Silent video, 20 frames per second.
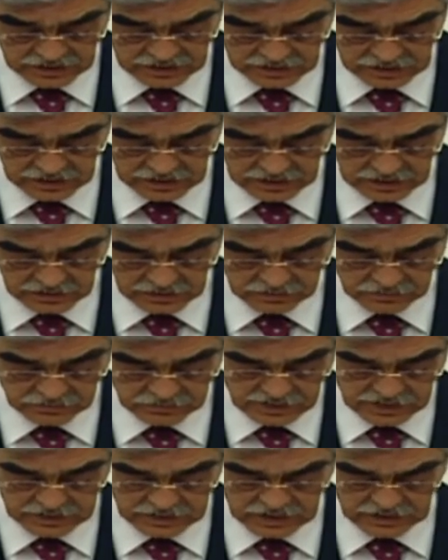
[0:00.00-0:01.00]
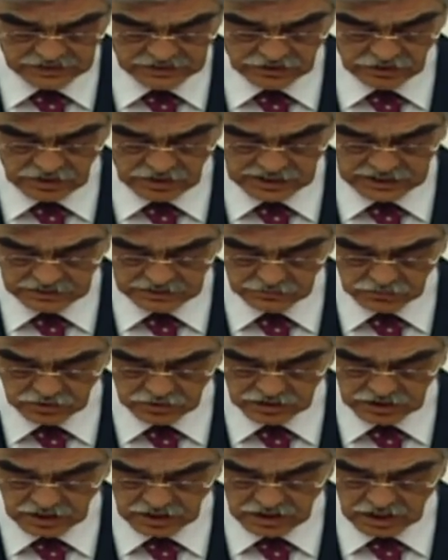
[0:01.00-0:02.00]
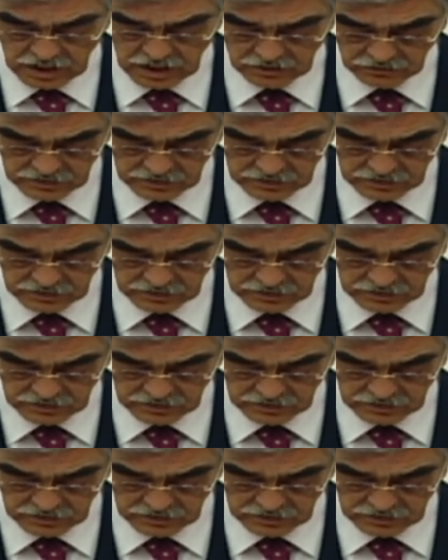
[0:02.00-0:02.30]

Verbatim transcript: yılı Merkezi Yönetim Bütçe Kanun